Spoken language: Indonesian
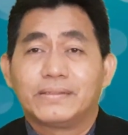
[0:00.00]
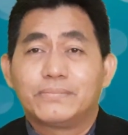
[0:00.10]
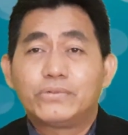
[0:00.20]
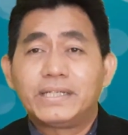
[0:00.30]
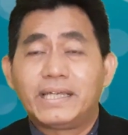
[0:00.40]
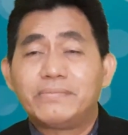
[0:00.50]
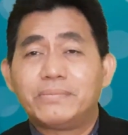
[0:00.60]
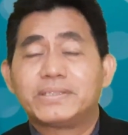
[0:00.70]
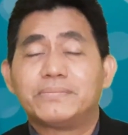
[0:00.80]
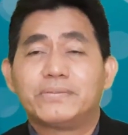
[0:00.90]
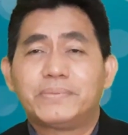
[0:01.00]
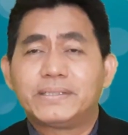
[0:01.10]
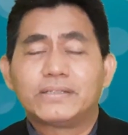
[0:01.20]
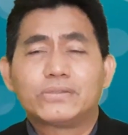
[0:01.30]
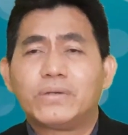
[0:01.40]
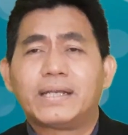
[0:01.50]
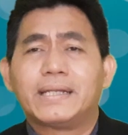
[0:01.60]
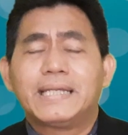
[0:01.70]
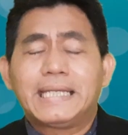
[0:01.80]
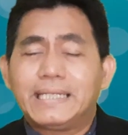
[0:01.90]
Mungkin Nehemia bisa berpikir, Tuhan,
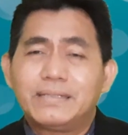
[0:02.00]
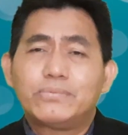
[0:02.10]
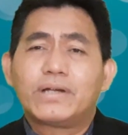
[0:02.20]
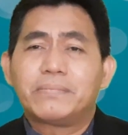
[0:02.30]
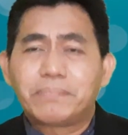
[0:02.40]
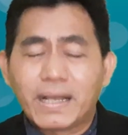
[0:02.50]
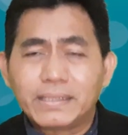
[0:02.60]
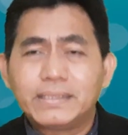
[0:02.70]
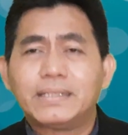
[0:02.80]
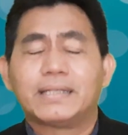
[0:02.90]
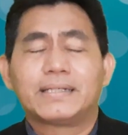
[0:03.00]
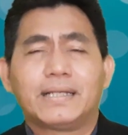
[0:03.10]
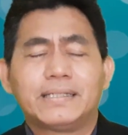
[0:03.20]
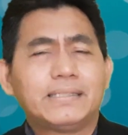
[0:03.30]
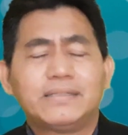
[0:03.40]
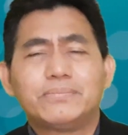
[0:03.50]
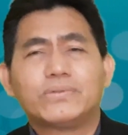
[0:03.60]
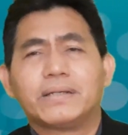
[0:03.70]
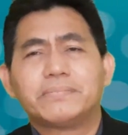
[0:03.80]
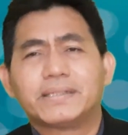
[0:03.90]
ini bukan panggilan kali ini,
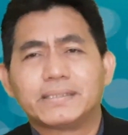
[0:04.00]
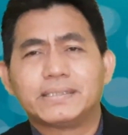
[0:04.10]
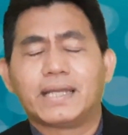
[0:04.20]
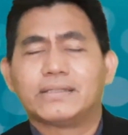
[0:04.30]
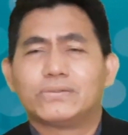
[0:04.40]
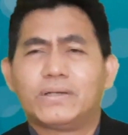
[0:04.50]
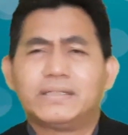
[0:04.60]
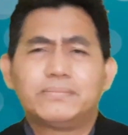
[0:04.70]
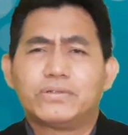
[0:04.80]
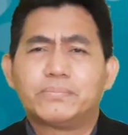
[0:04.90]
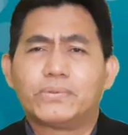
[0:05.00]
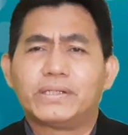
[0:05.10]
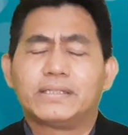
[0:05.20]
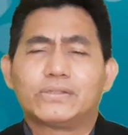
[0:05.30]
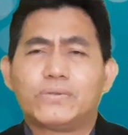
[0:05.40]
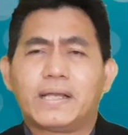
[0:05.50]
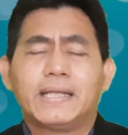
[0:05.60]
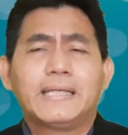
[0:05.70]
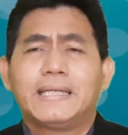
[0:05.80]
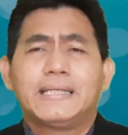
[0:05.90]
bukan pekerjaan Tuhan, ini bukan proyeknya Tuhan.
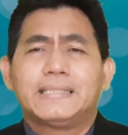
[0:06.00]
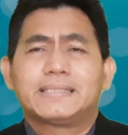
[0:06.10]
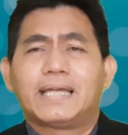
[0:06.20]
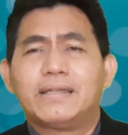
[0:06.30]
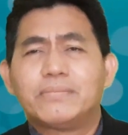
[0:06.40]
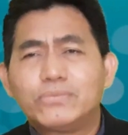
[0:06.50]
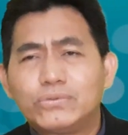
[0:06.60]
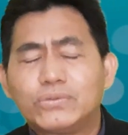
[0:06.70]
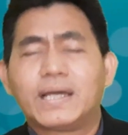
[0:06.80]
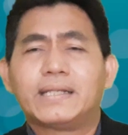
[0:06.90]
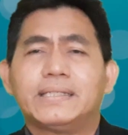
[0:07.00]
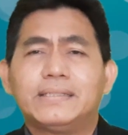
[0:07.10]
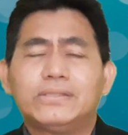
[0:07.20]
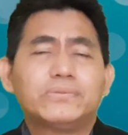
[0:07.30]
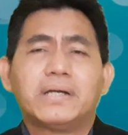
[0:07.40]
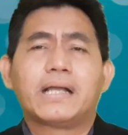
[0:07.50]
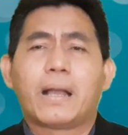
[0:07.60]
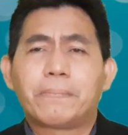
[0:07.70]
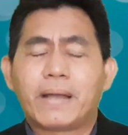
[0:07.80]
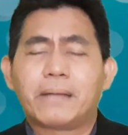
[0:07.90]
Saya mundur hari ini juga
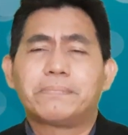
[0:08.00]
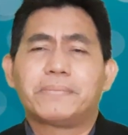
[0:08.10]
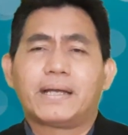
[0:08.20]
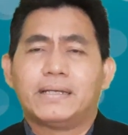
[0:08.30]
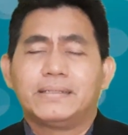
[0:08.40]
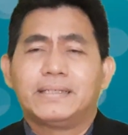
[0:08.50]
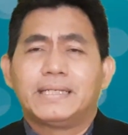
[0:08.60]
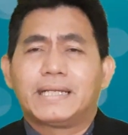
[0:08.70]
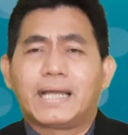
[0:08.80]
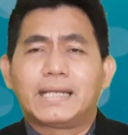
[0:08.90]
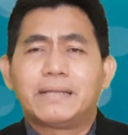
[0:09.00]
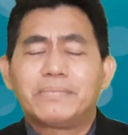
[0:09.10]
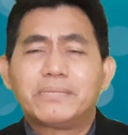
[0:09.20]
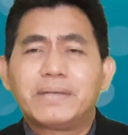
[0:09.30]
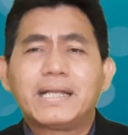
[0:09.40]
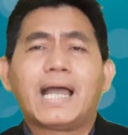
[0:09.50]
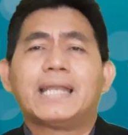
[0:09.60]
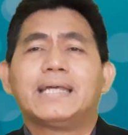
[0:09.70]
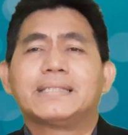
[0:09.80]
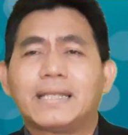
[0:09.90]
nggak apa-apa. Karena memang nggak
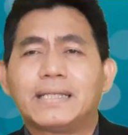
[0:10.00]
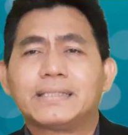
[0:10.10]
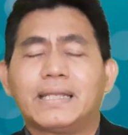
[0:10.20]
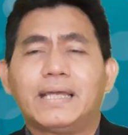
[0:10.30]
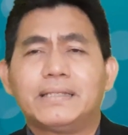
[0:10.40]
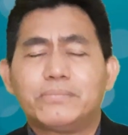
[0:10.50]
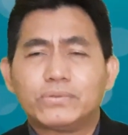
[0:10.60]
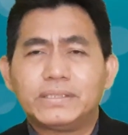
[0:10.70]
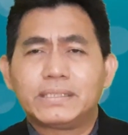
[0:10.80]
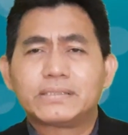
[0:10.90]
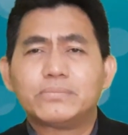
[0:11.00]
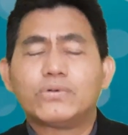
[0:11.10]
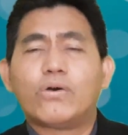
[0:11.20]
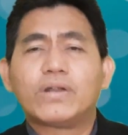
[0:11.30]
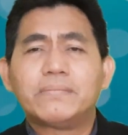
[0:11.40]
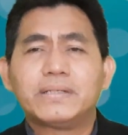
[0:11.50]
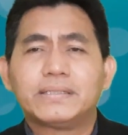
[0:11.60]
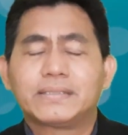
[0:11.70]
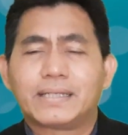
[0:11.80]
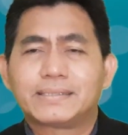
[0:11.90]
ada tanda-tandanya. Buktinya semua orang
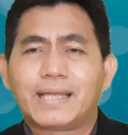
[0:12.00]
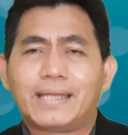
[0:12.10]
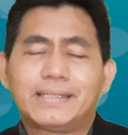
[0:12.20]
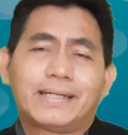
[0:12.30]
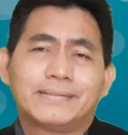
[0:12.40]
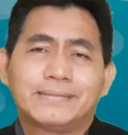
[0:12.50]
menentang saya.